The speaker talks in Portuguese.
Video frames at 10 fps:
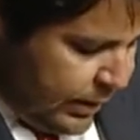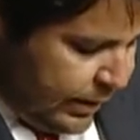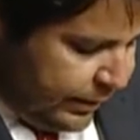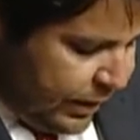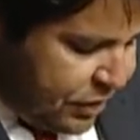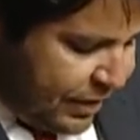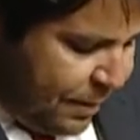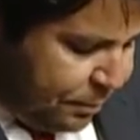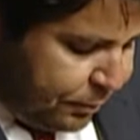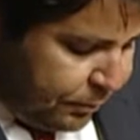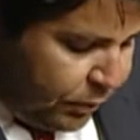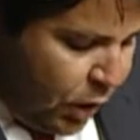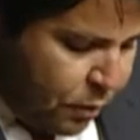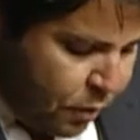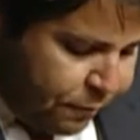Neste campo,
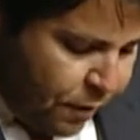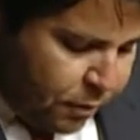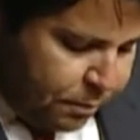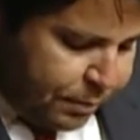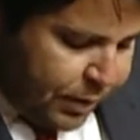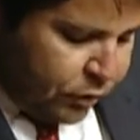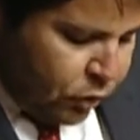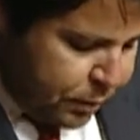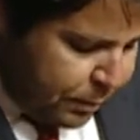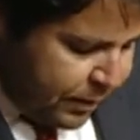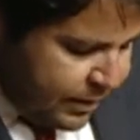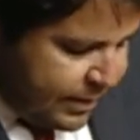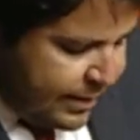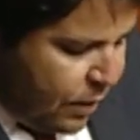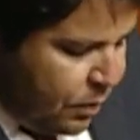não me conformo pela dupla
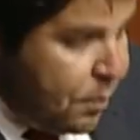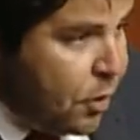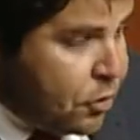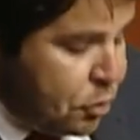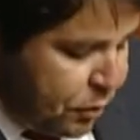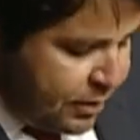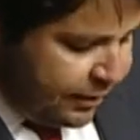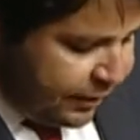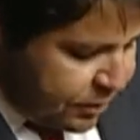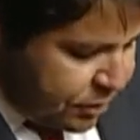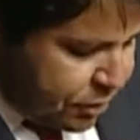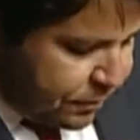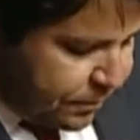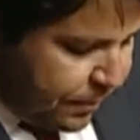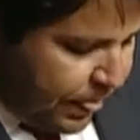penalização imposta aos porto-santenses.
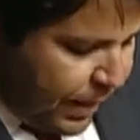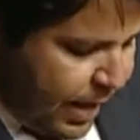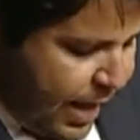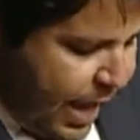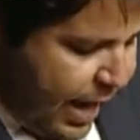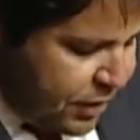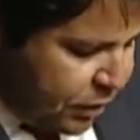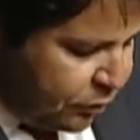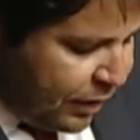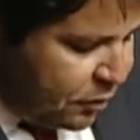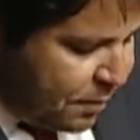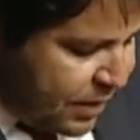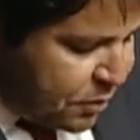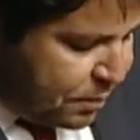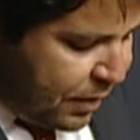A questão do teto
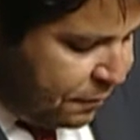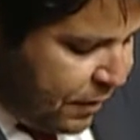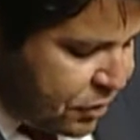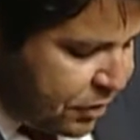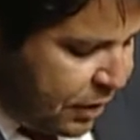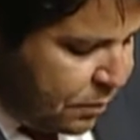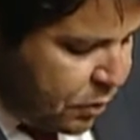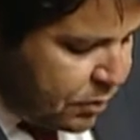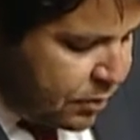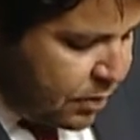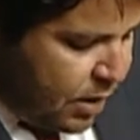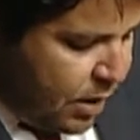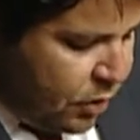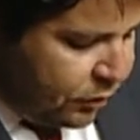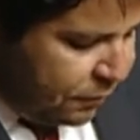máximo para efeitos de reembolso
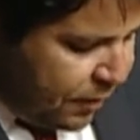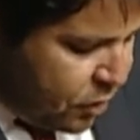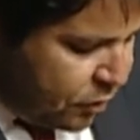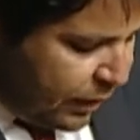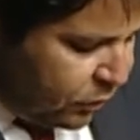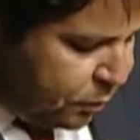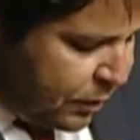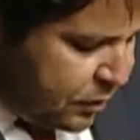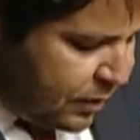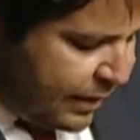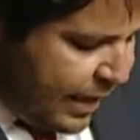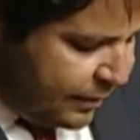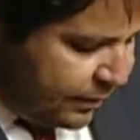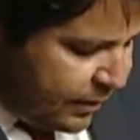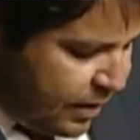não teve em conta a dupla
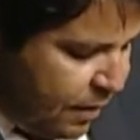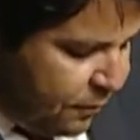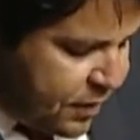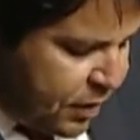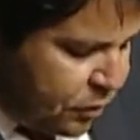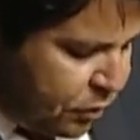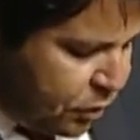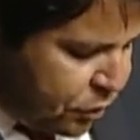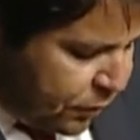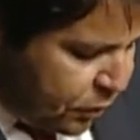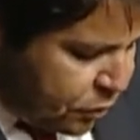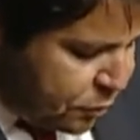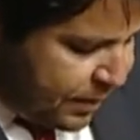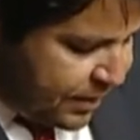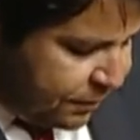insularidade, fazendo com que os valores
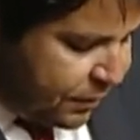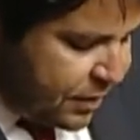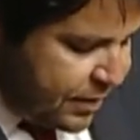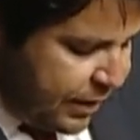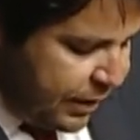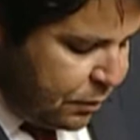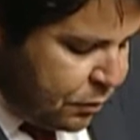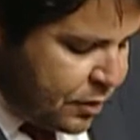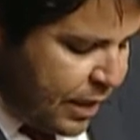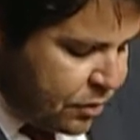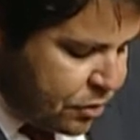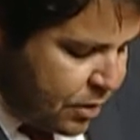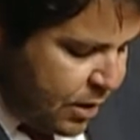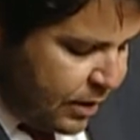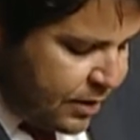passíveis de serem reembolsados
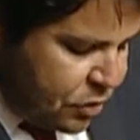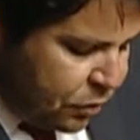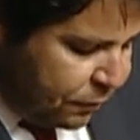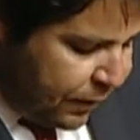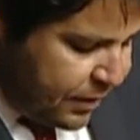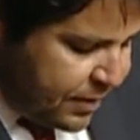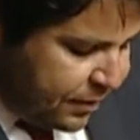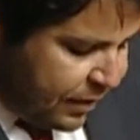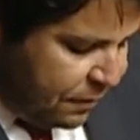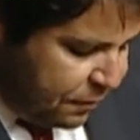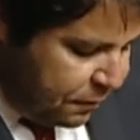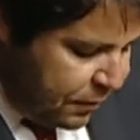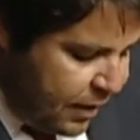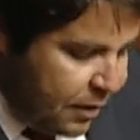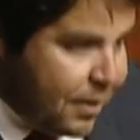sejam diferentes entre quem vive
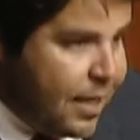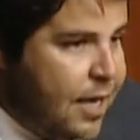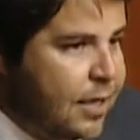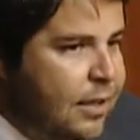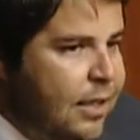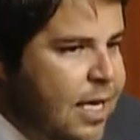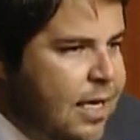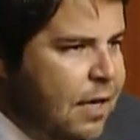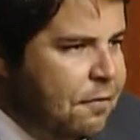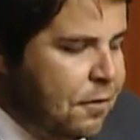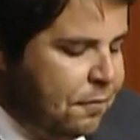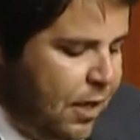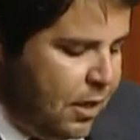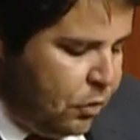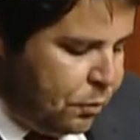na Ilha da Madeira e quem vive na
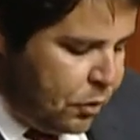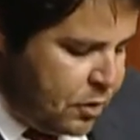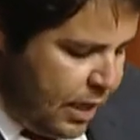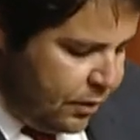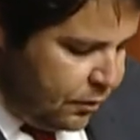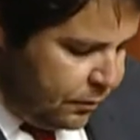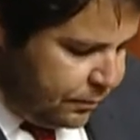Ilha do Porto Santo.